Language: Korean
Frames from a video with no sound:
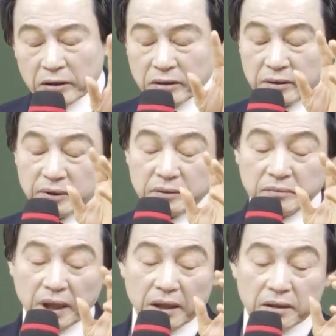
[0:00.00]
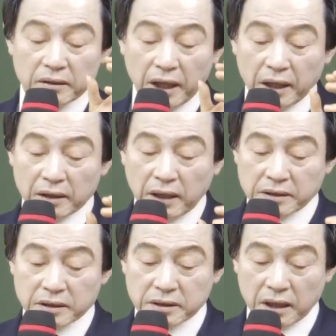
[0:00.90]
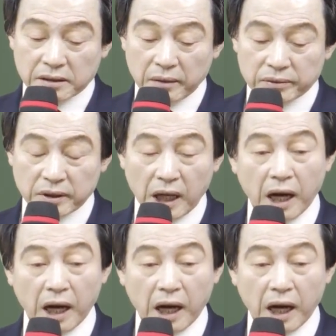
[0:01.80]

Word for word: 그러면 내가 다섯 살 때부터는